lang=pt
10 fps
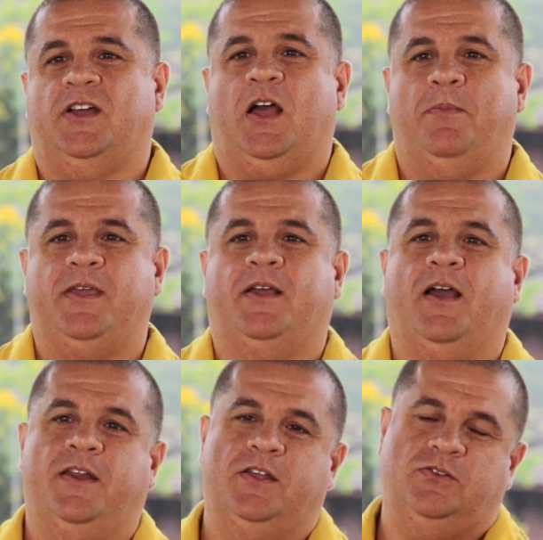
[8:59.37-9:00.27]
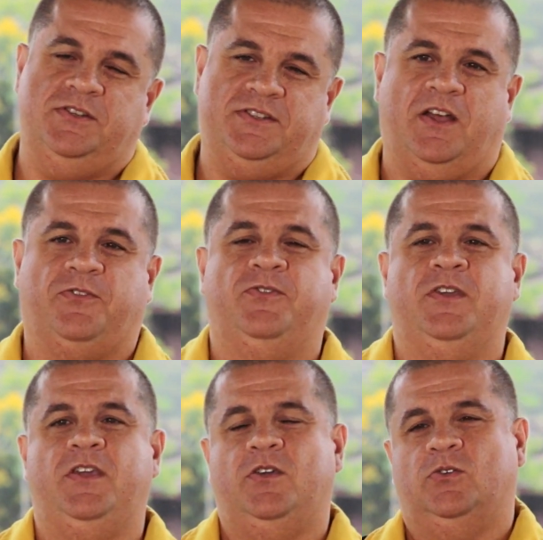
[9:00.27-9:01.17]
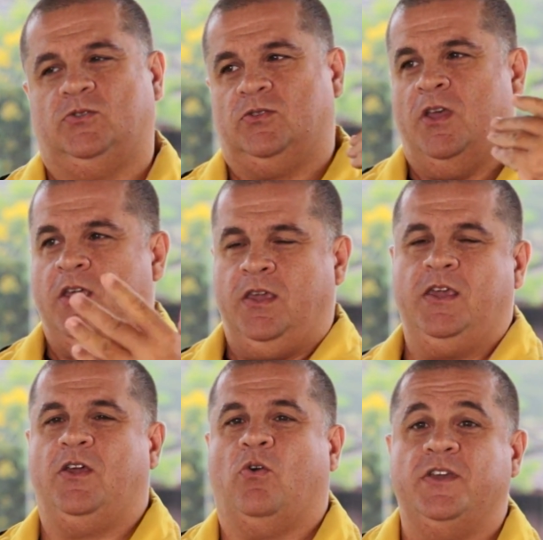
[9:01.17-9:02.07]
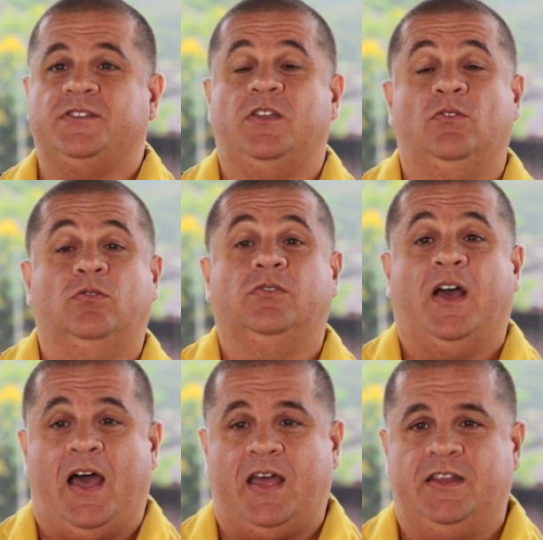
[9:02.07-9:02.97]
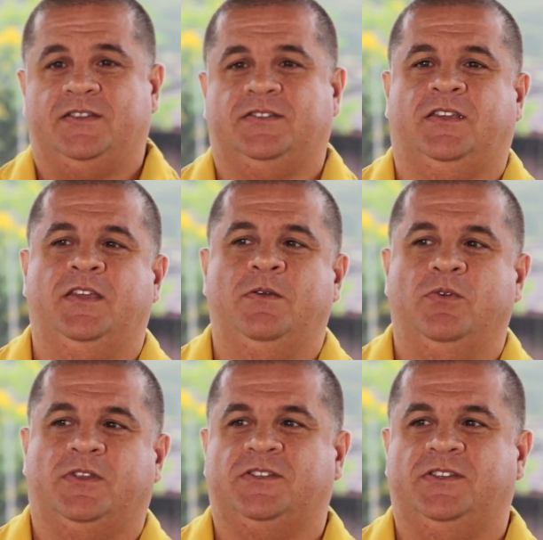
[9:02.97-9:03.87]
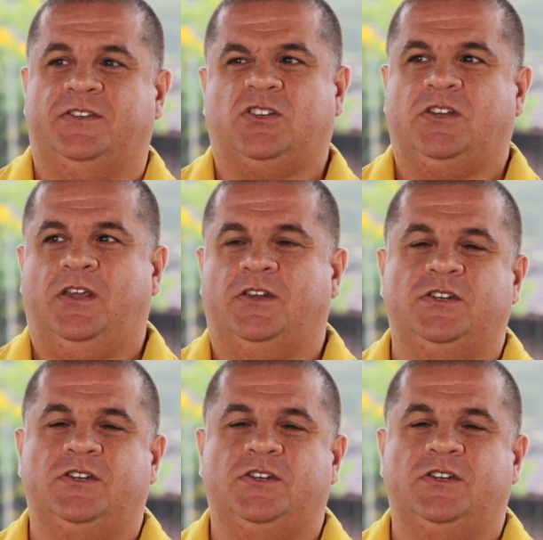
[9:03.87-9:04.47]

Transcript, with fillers: acaba encarando desafios e conhecendo lugares que muitas vezes acho que a